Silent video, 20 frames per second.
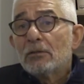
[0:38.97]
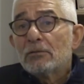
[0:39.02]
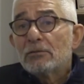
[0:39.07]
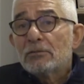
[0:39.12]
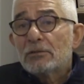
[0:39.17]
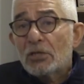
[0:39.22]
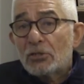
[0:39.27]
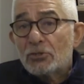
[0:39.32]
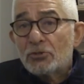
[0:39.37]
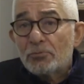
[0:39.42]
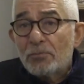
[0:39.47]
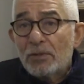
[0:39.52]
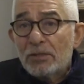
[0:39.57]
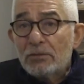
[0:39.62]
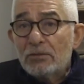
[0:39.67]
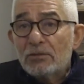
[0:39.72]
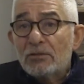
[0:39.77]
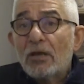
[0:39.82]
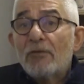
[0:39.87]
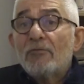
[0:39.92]

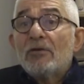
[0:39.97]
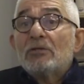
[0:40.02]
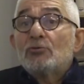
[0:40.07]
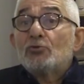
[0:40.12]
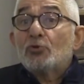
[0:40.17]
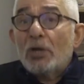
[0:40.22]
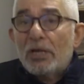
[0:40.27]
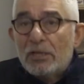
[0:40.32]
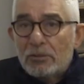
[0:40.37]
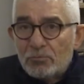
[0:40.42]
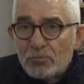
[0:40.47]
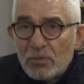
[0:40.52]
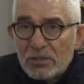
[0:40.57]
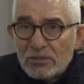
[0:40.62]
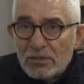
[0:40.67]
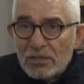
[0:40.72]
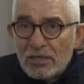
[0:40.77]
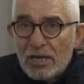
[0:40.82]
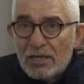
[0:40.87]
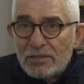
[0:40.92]
seçmenin teveccüh
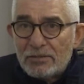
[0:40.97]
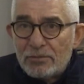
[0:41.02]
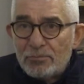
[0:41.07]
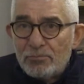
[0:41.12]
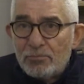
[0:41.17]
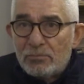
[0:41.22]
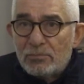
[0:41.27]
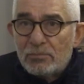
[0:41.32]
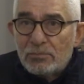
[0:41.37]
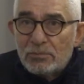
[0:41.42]
etmesi lazım.